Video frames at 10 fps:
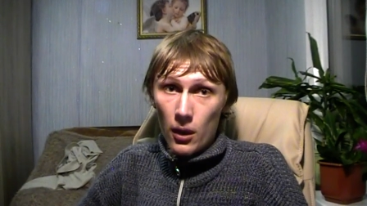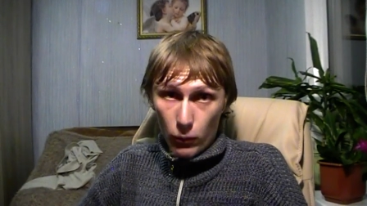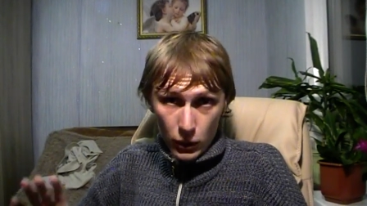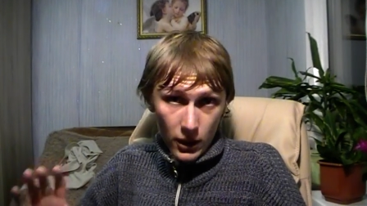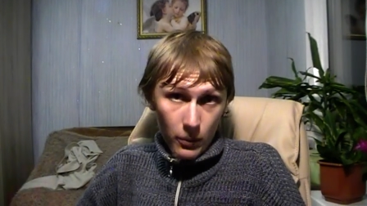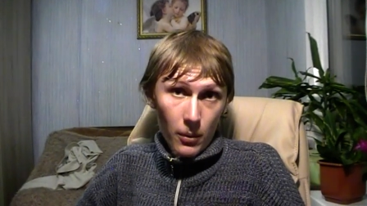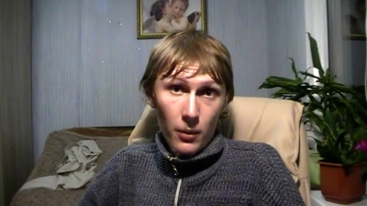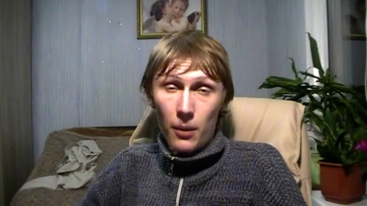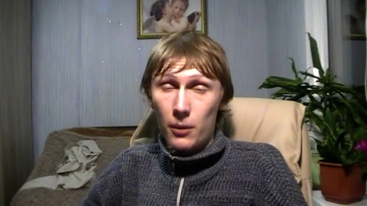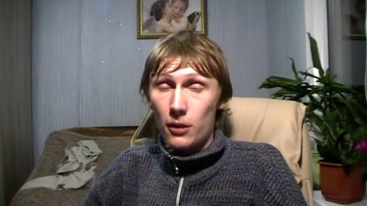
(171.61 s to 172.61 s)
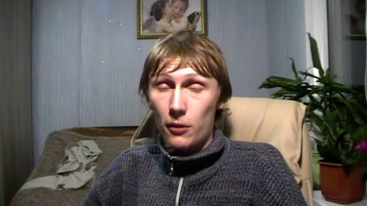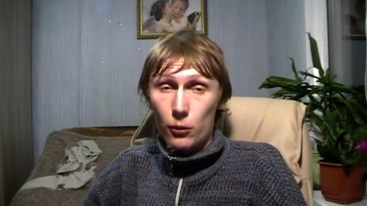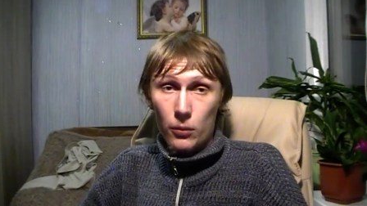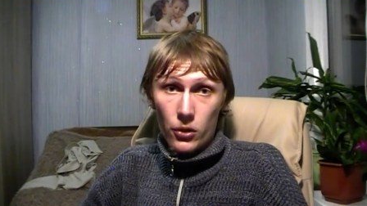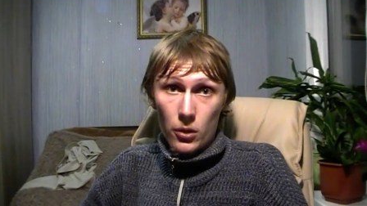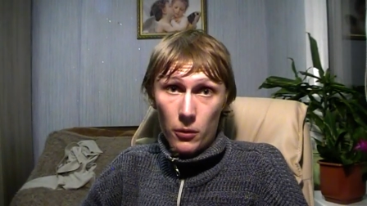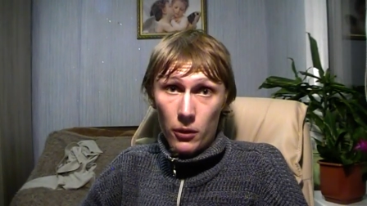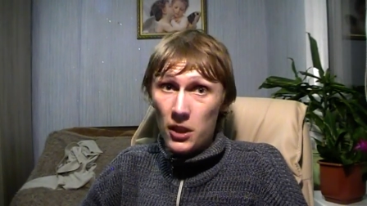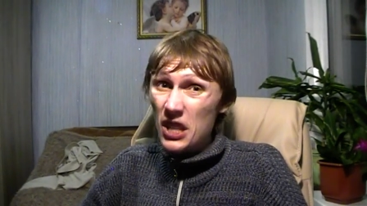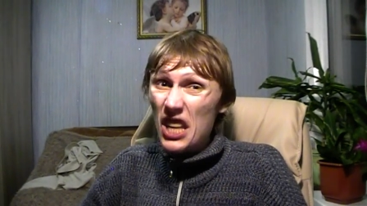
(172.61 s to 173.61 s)
Вот это про Магомед Расул Маджимова.
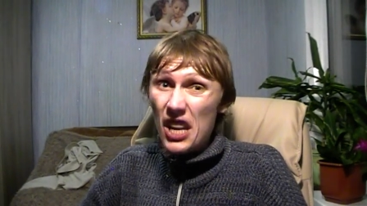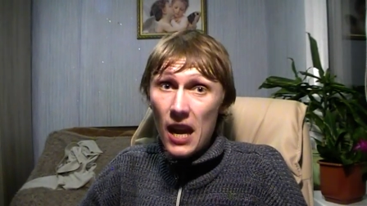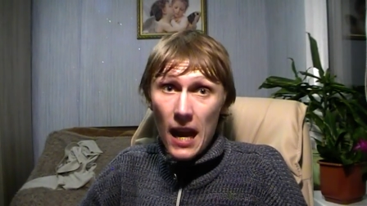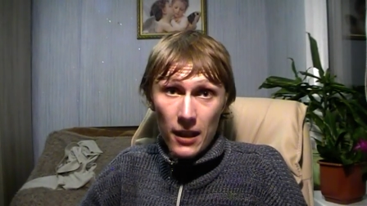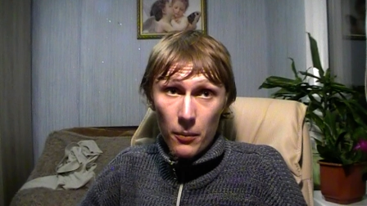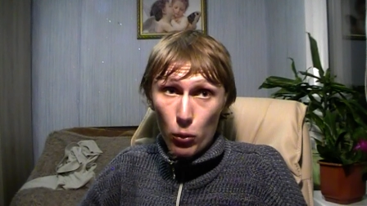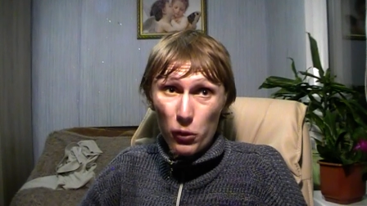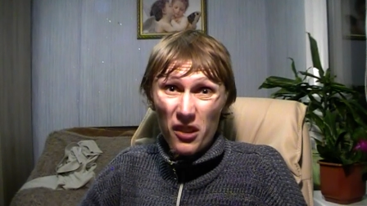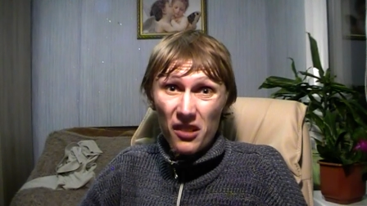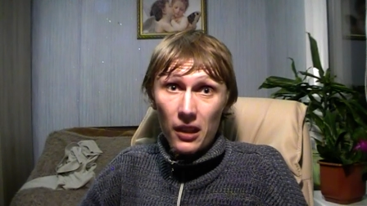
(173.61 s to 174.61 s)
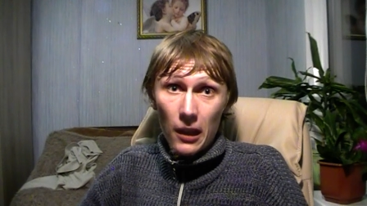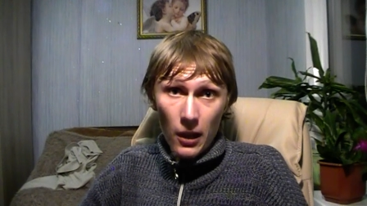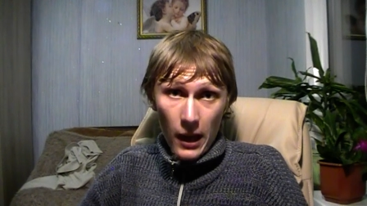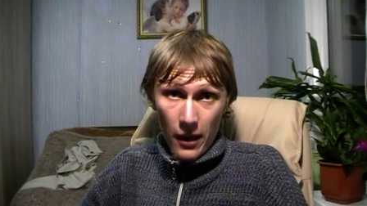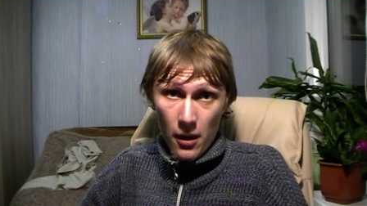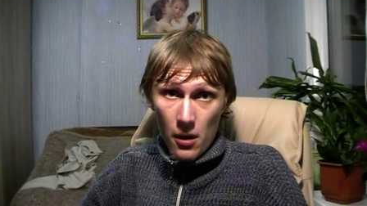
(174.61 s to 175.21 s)
Нереально, просто скала.